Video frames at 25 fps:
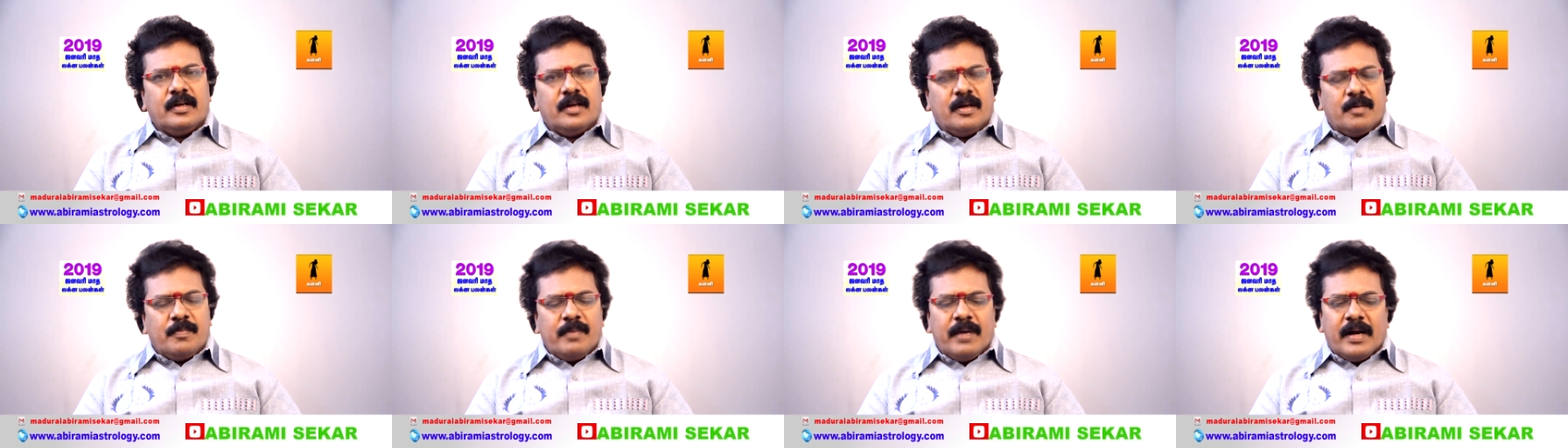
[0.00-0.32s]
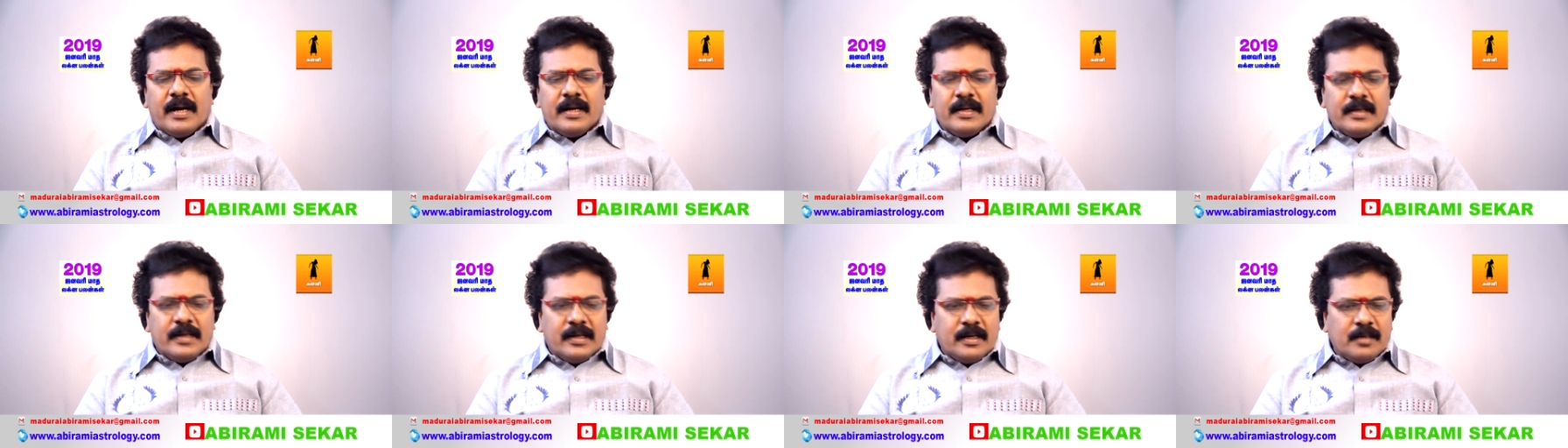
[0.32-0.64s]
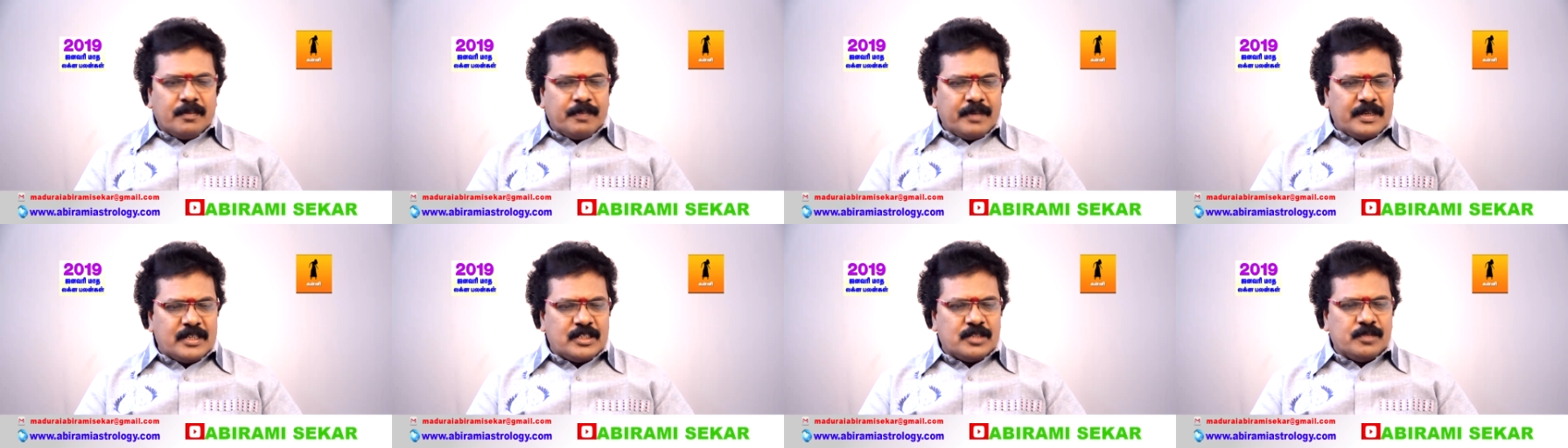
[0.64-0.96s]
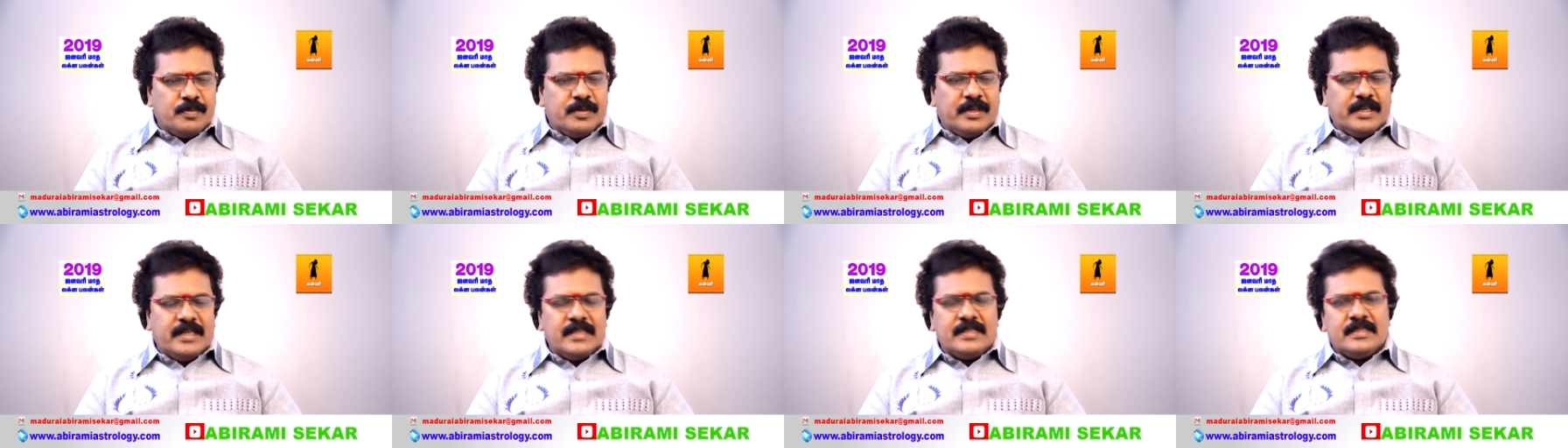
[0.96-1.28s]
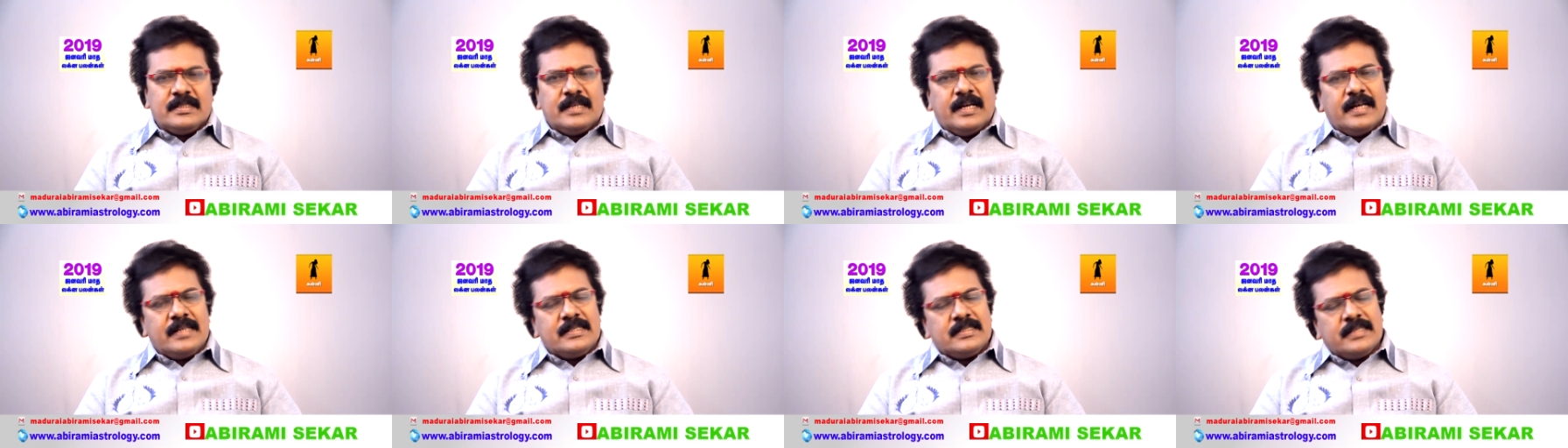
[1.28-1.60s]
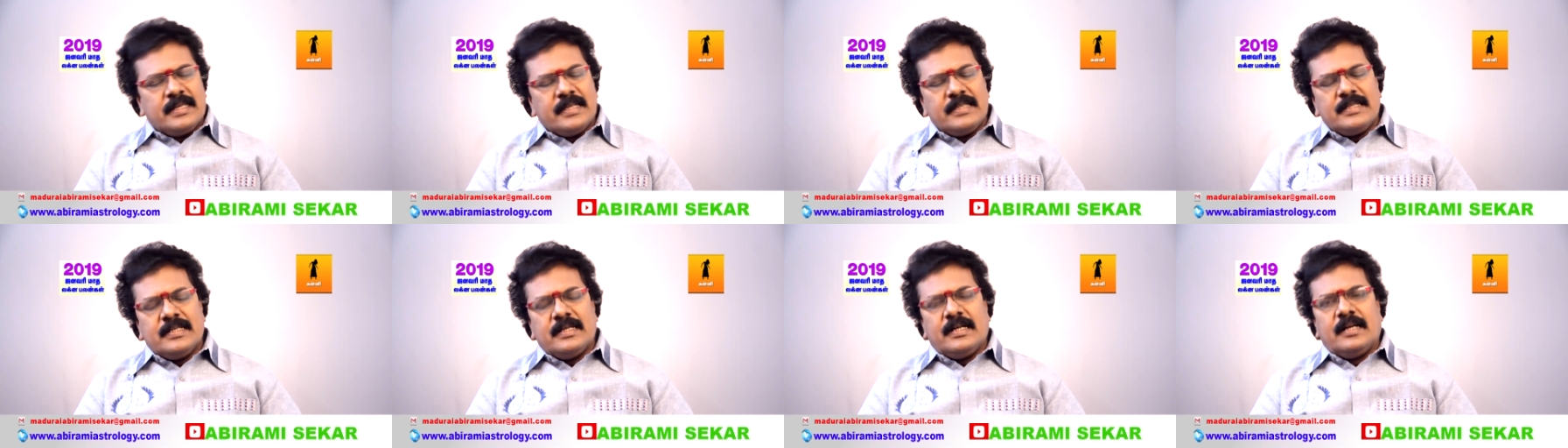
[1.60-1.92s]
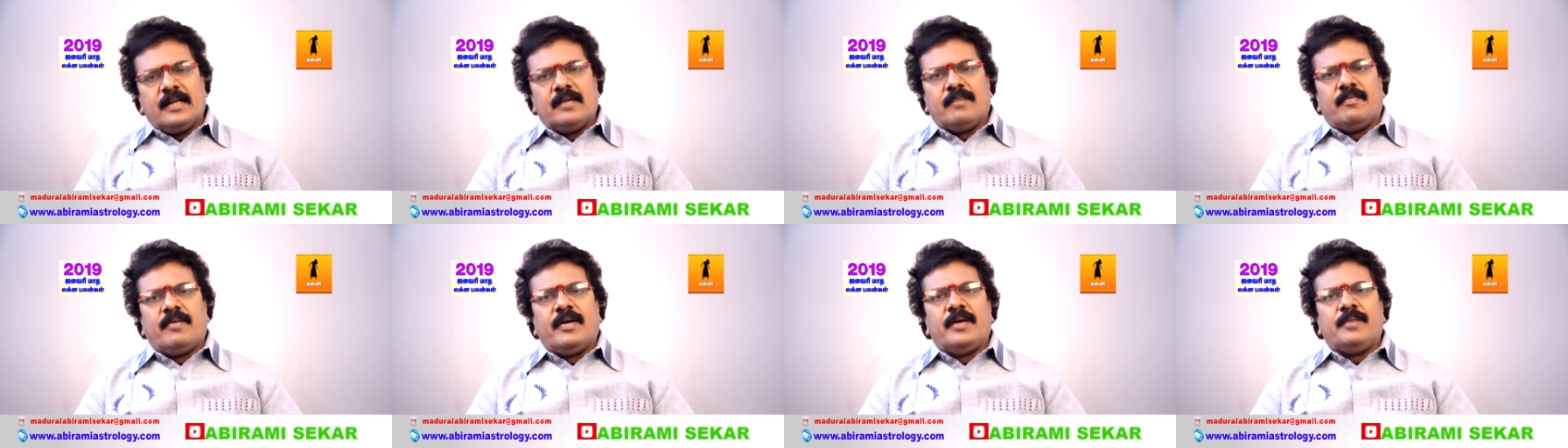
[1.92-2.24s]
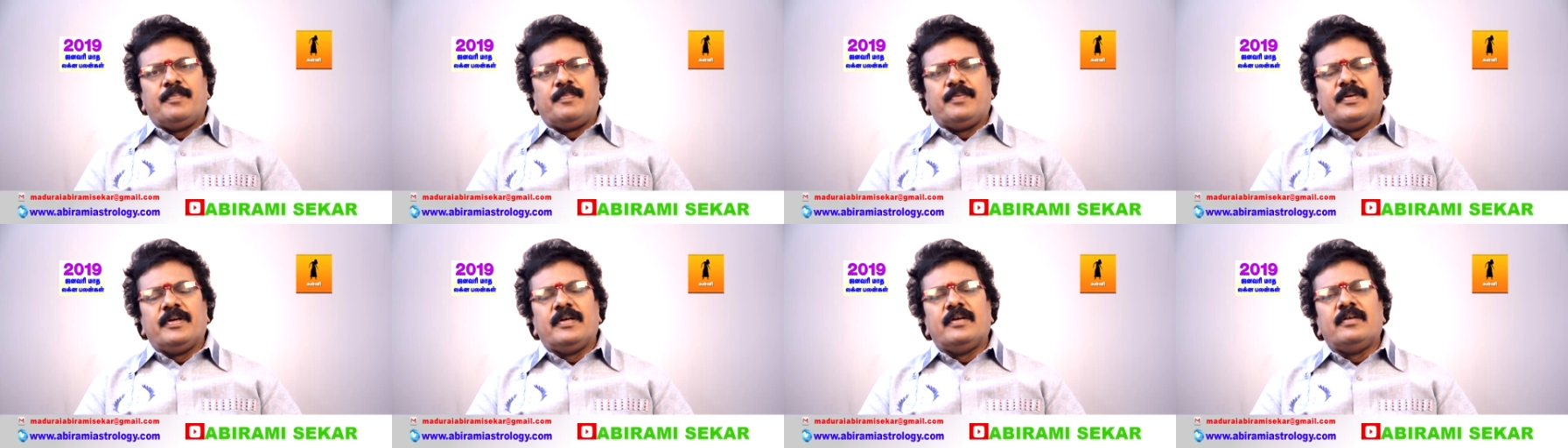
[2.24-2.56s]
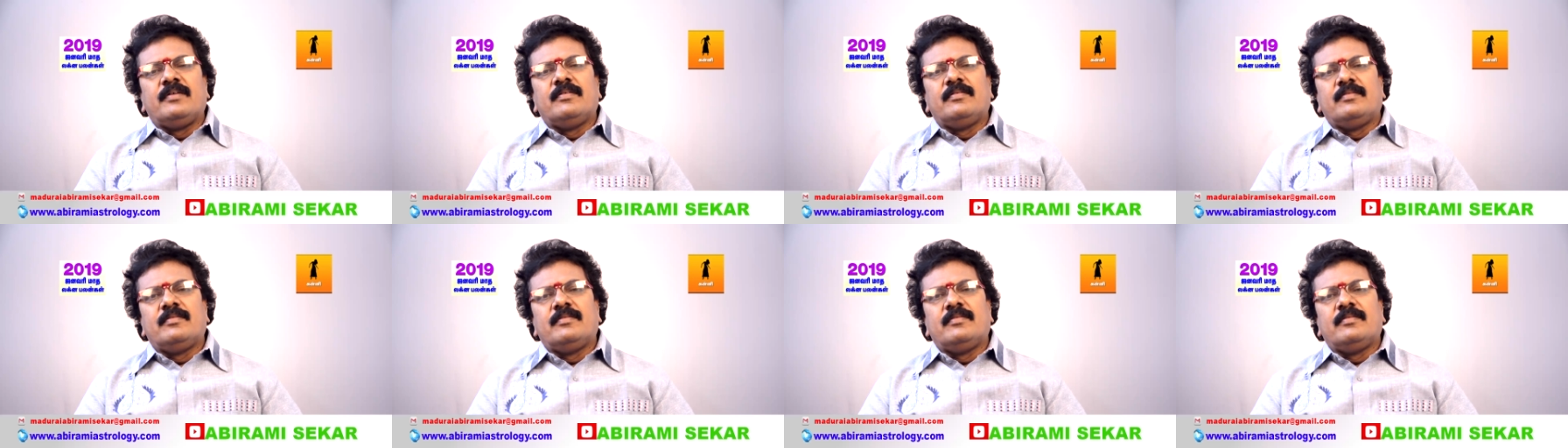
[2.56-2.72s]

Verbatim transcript: அப்ராடுக்கான பாசப்பட்டி சான்சைட்டுக்கான வாய்ப்பு